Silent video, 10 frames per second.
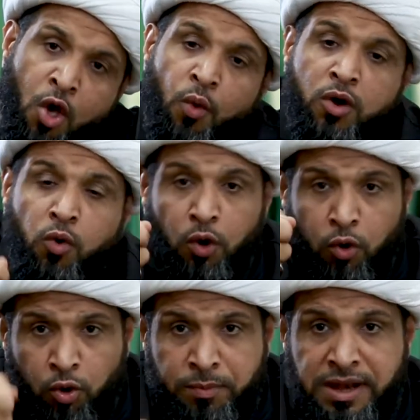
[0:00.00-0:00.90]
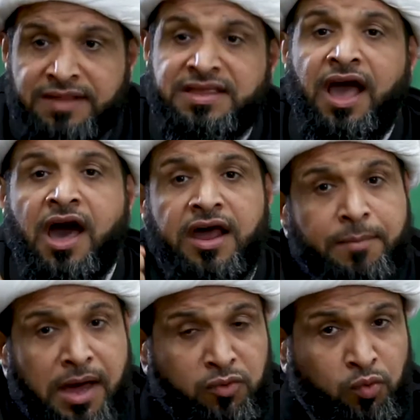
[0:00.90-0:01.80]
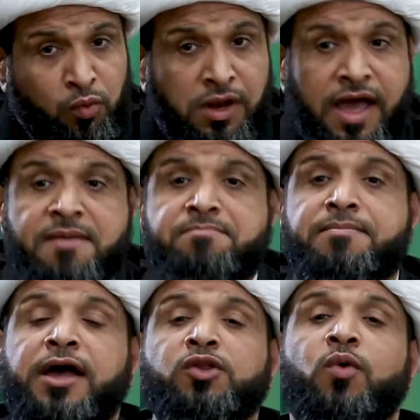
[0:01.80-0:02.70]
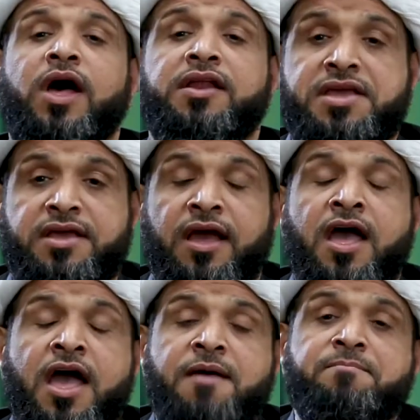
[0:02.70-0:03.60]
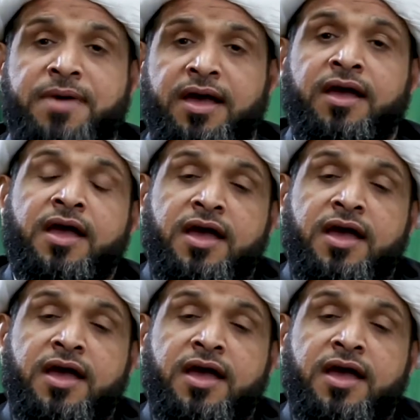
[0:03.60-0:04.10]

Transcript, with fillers: وكل حروب التي حاربها رسول الله اما عدوانيه اما